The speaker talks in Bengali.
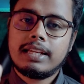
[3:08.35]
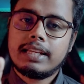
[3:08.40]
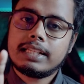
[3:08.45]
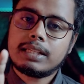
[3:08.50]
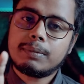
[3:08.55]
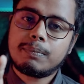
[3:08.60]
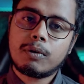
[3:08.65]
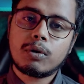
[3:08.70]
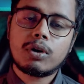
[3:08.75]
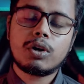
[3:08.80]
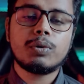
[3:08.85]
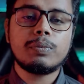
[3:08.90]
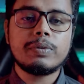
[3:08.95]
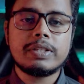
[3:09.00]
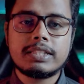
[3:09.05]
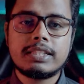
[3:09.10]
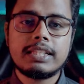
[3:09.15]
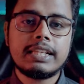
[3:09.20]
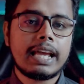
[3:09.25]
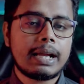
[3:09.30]
এটা পনেরো
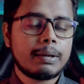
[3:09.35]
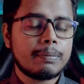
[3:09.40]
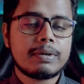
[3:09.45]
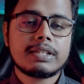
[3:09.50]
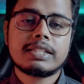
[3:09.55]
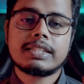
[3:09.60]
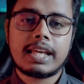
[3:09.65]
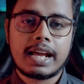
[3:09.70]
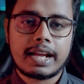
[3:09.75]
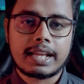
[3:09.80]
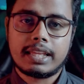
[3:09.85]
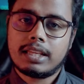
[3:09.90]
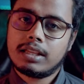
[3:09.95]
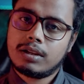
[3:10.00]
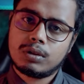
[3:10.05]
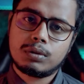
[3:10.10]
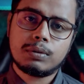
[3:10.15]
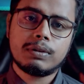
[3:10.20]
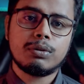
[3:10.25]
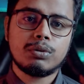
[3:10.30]
বিশ দিন এক মাস থাকে
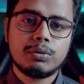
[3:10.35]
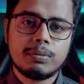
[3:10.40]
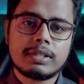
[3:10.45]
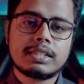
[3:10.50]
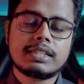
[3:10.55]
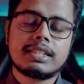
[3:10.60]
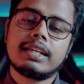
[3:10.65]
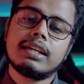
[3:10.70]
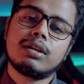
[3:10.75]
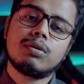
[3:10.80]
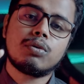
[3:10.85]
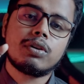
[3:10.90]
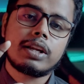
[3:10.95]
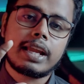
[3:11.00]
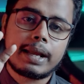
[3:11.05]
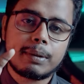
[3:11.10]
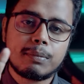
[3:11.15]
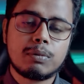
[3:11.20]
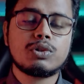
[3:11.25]
অথবা দুই মাস থাকে কোনোটা এক